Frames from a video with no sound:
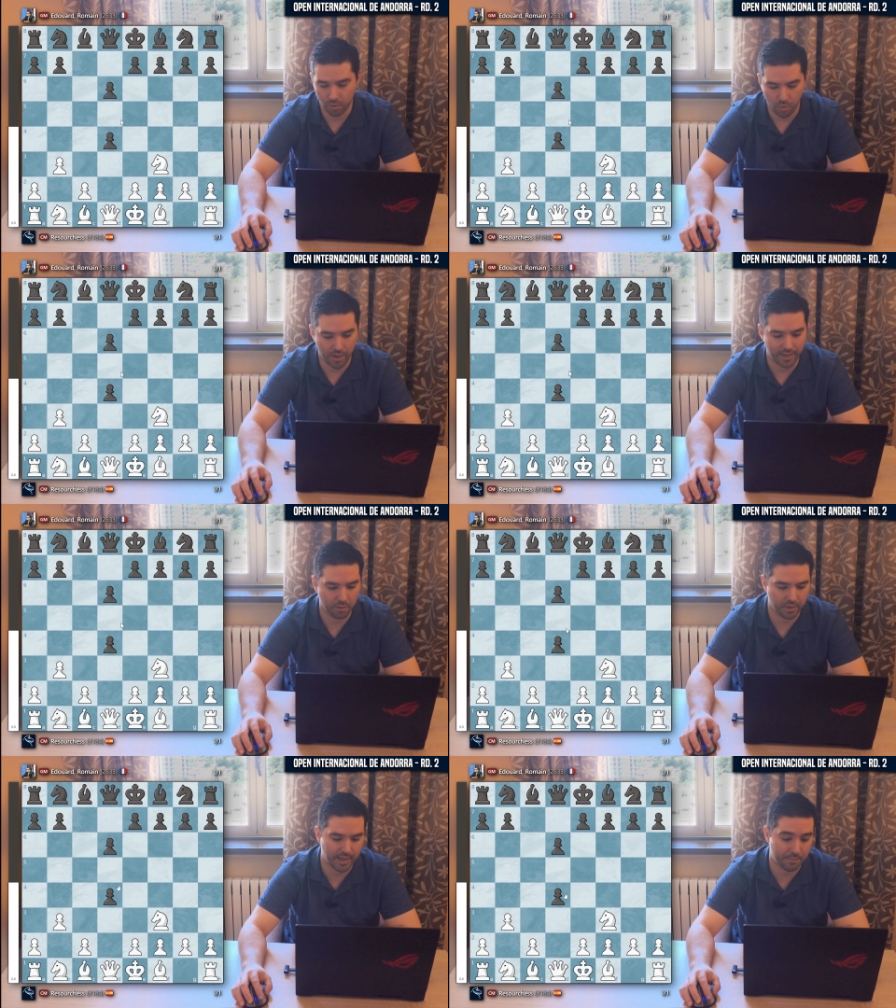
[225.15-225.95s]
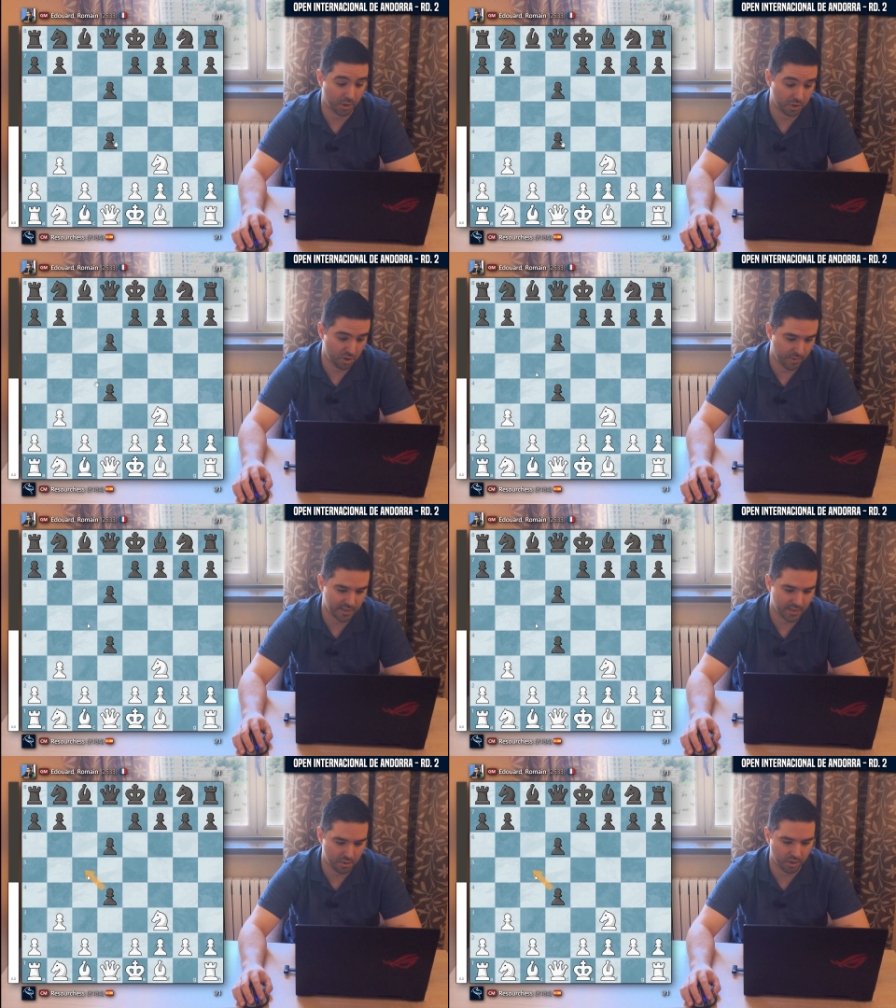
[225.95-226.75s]
jugada lógica, porque si no voy
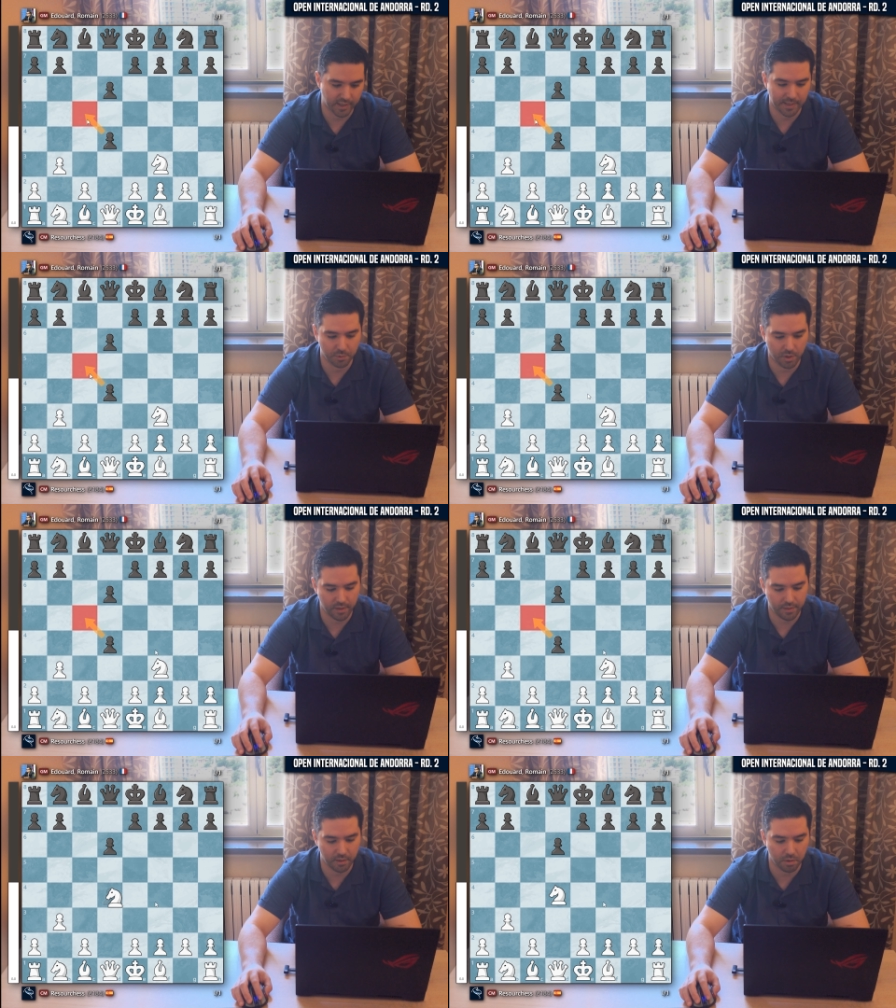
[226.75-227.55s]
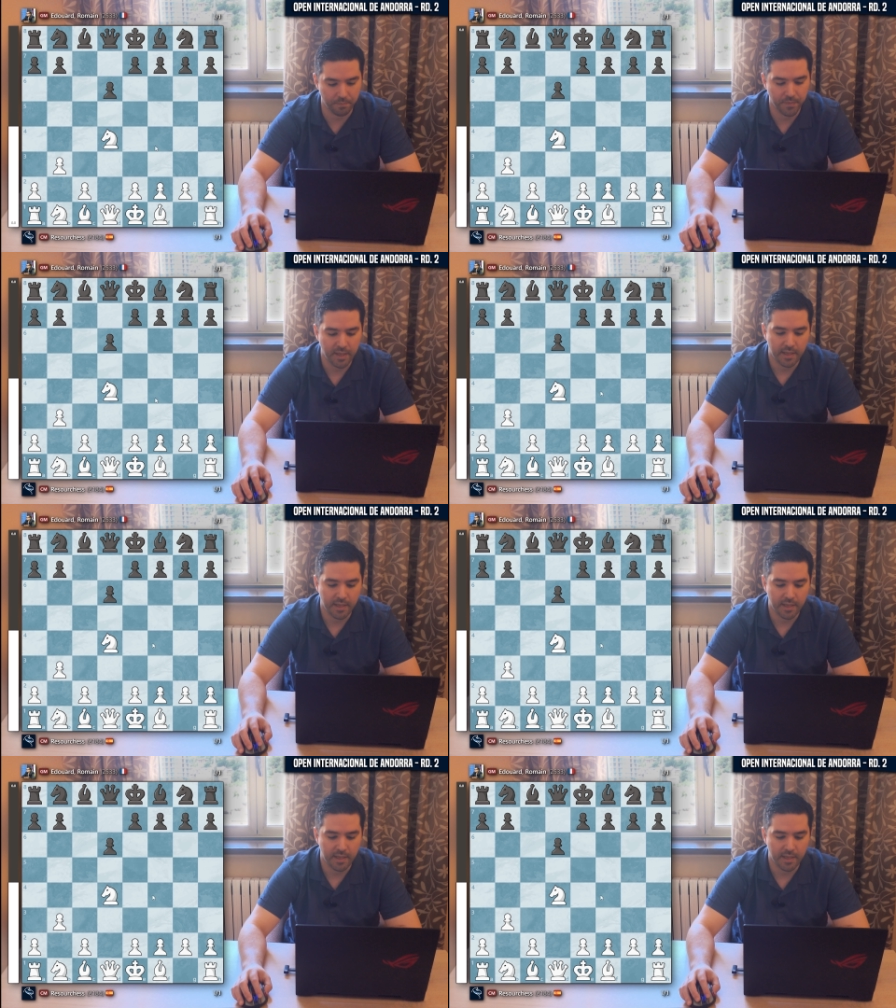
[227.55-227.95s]
a ser yo el que capture en c5,